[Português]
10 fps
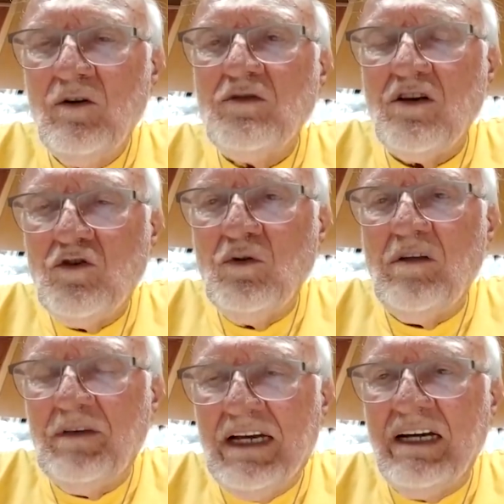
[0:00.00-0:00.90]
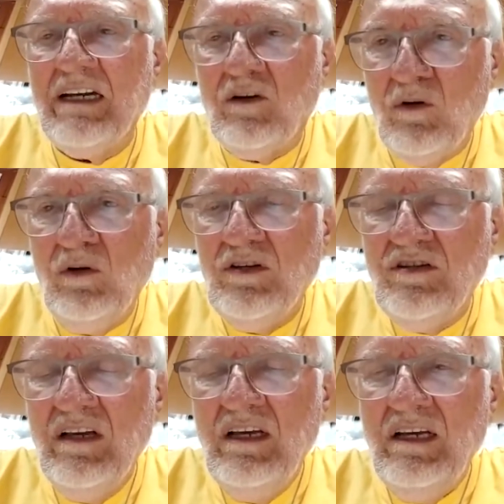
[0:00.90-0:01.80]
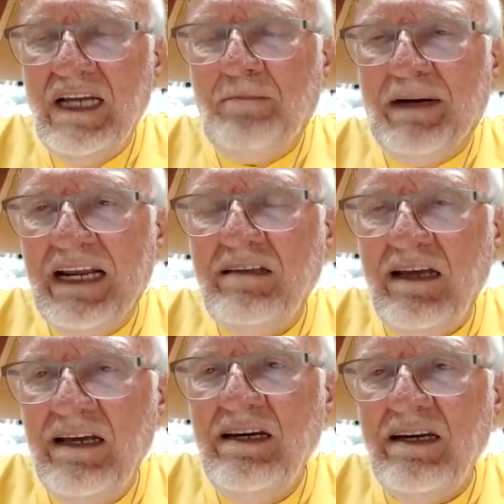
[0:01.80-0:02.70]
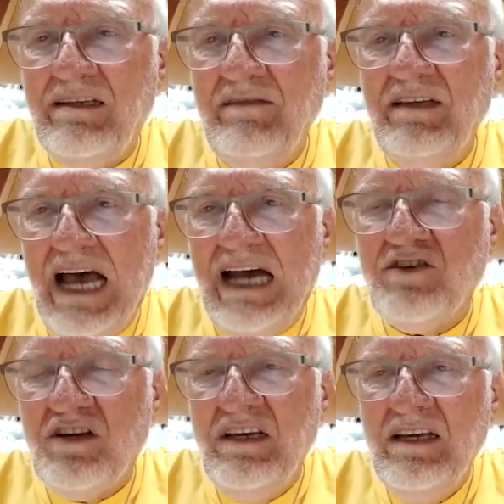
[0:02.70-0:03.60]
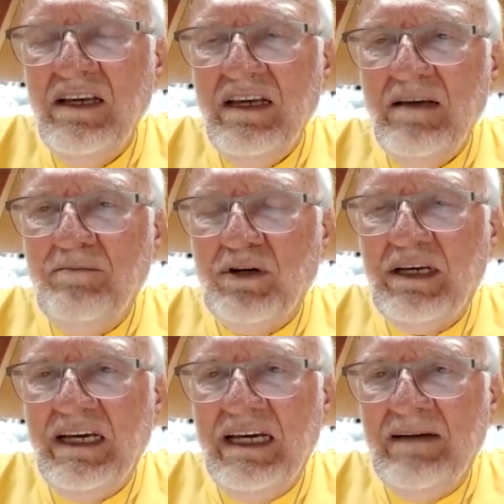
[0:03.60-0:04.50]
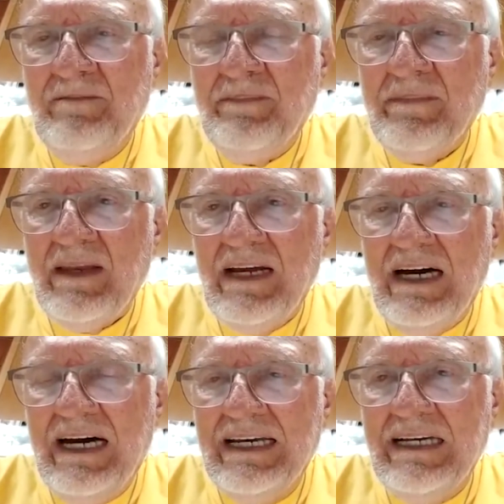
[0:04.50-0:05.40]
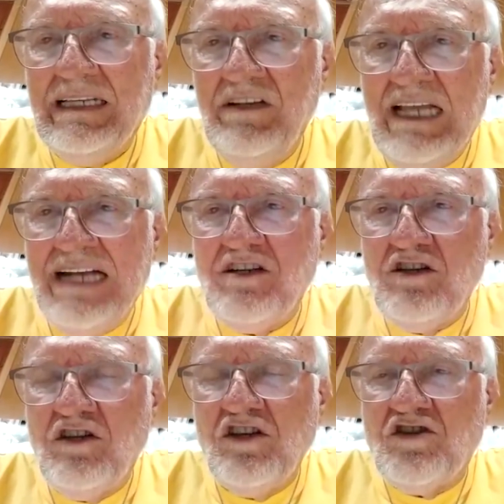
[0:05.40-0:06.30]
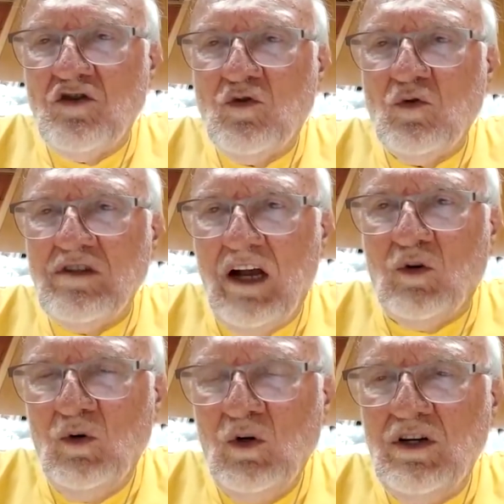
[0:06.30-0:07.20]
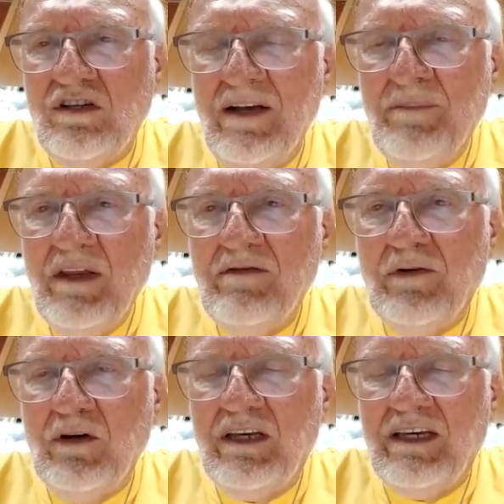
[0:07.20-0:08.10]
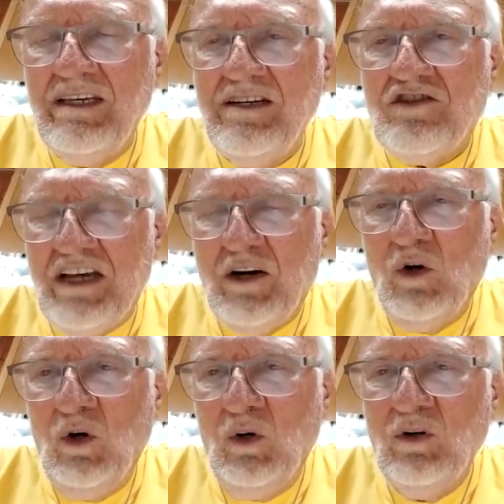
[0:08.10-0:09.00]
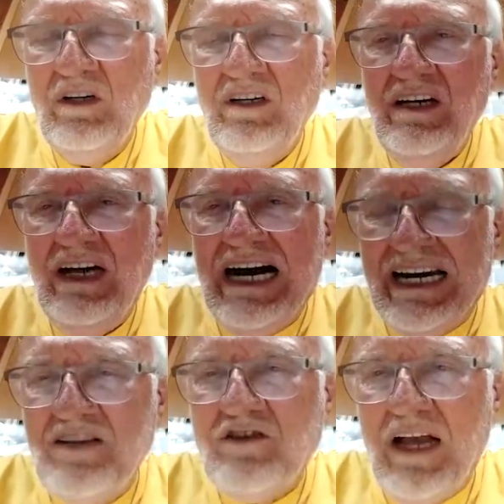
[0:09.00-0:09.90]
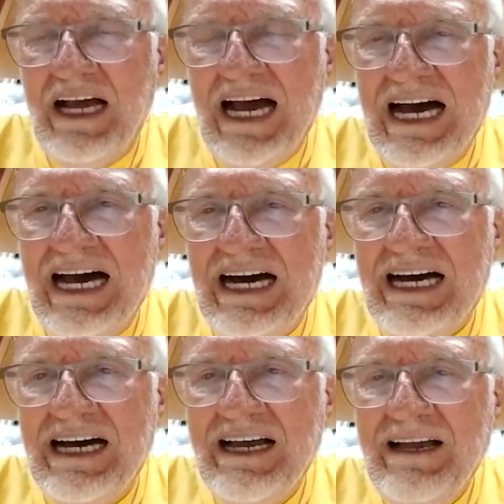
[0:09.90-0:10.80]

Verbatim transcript: nos ajuda a ficar na cruz, na aparente inatividade, porque a inatividade de Jesus na cruz foi que gerou a, a,